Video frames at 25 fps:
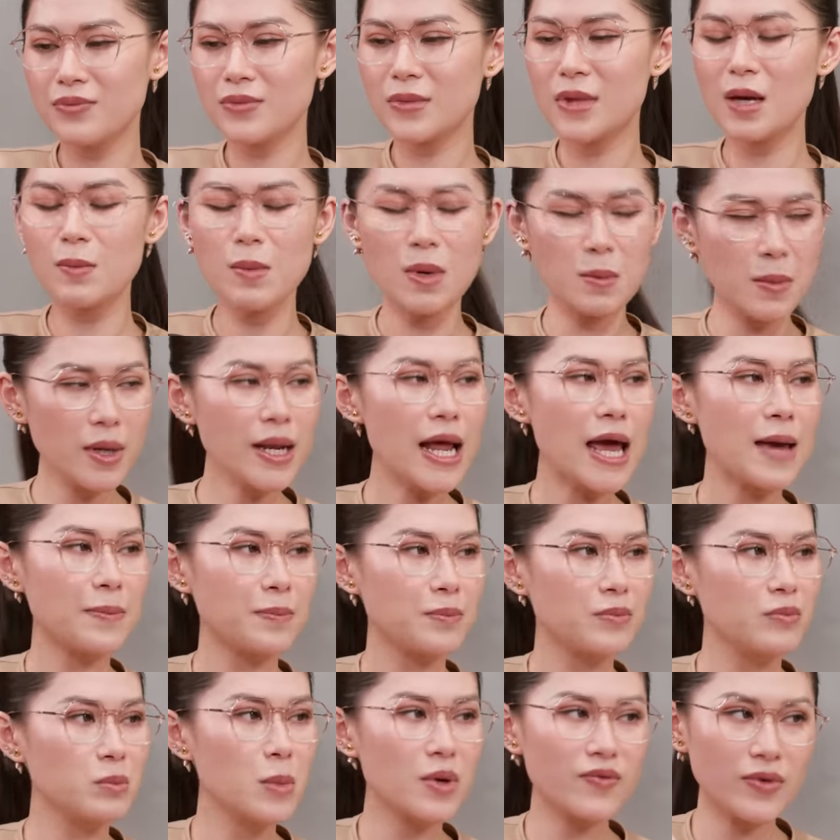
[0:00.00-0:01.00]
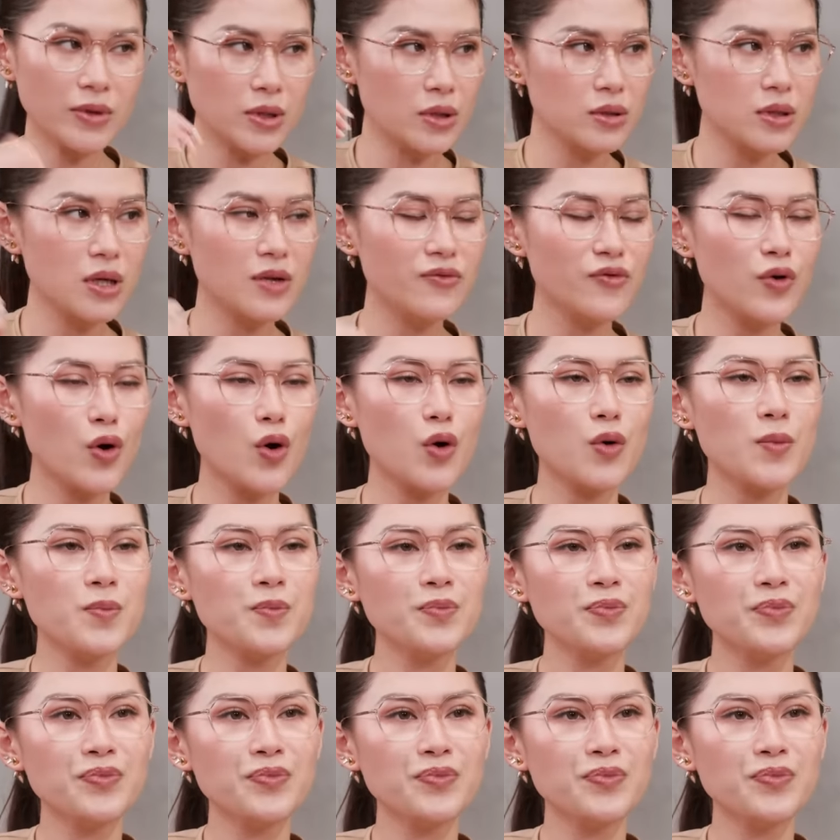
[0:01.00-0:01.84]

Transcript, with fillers: thì mình mới đẹp, mình phải tự tin vô.